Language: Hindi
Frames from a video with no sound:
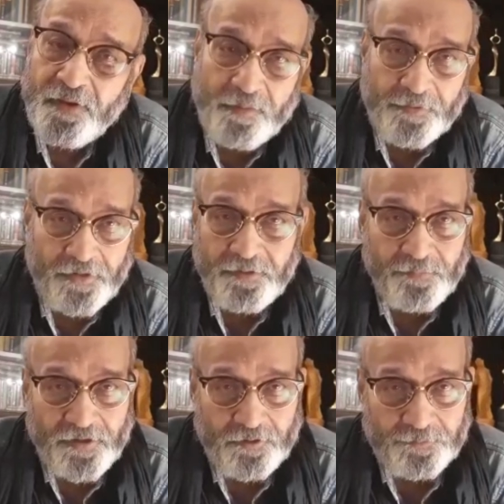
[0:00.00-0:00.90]
हमें नहीं
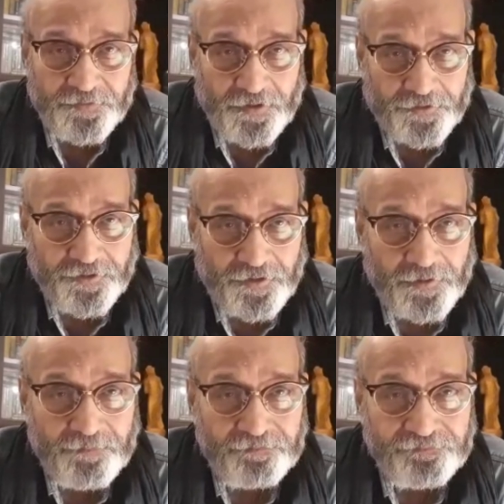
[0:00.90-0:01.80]
मालूम था कि
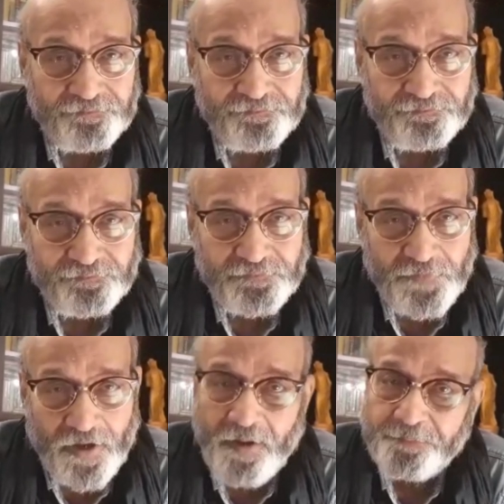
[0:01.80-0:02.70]

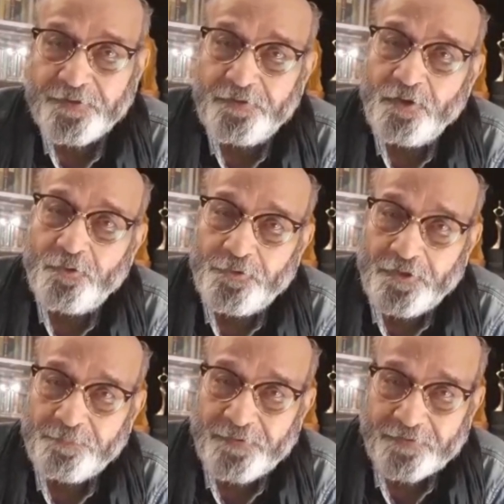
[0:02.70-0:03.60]
आपके न
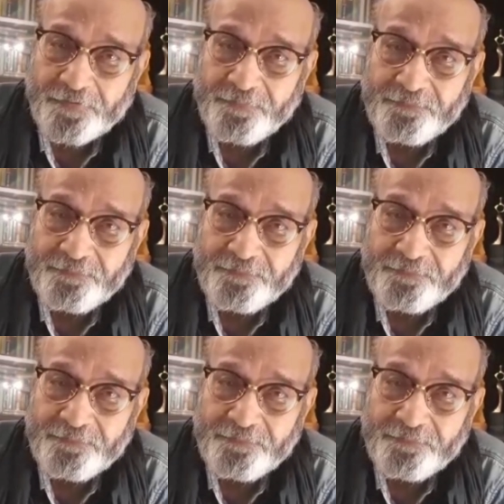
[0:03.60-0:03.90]
होने पर